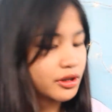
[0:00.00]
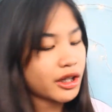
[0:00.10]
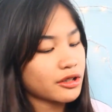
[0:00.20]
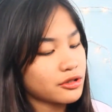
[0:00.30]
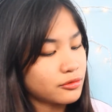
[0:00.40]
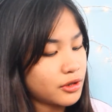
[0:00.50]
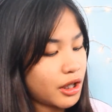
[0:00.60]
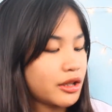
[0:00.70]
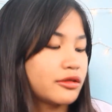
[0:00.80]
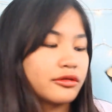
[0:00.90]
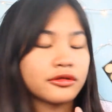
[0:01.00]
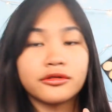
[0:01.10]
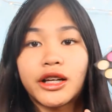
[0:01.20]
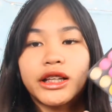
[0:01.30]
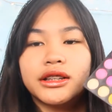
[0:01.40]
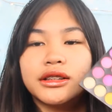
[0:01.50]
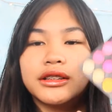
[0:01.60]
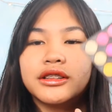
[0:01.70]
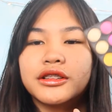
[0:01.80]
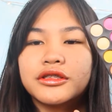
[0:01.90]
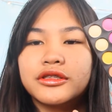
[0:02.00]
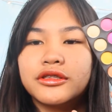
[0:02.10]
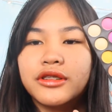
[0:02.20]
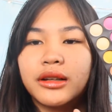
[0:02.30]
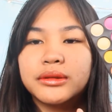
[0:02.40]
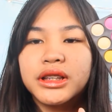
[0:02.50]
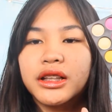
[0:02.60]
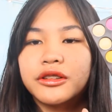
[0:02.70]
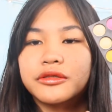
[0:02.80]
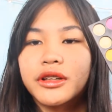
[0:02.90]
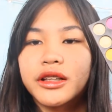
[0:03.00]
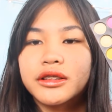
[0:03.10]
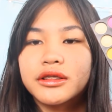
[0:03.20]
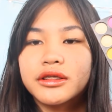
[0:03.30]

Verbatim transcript: Next kulay itong red. Grabe na ka red.